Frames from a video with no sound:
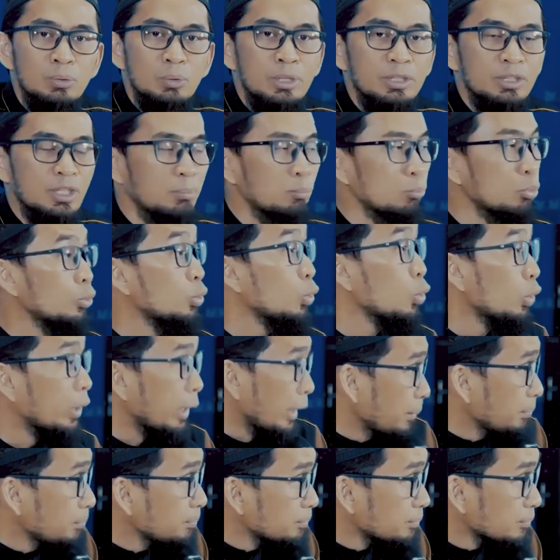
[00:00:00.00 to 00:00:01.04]
itu kita
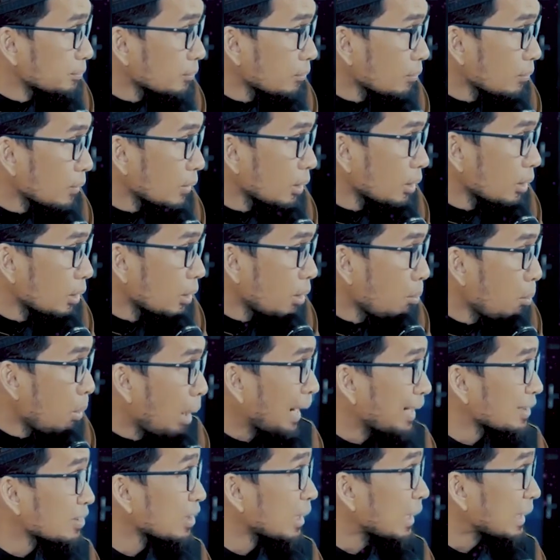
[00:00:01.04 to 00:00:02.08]
butuhkan,
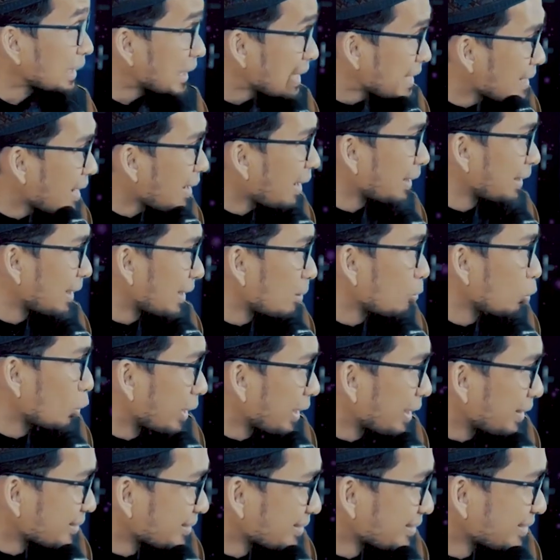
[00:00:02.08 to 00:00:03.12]
maka seketika akan
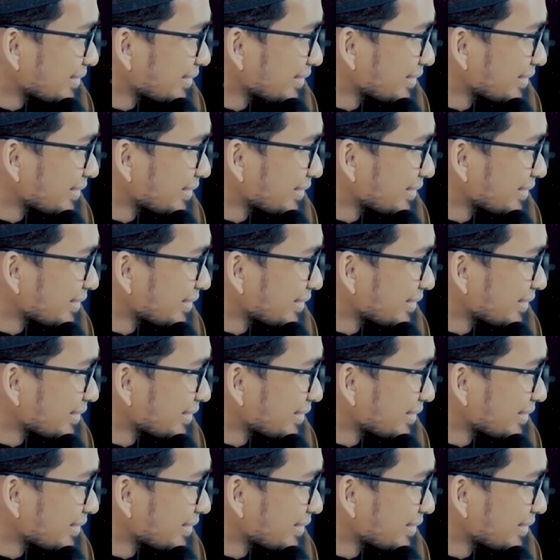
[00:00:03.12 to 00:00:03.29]
dikabulkan.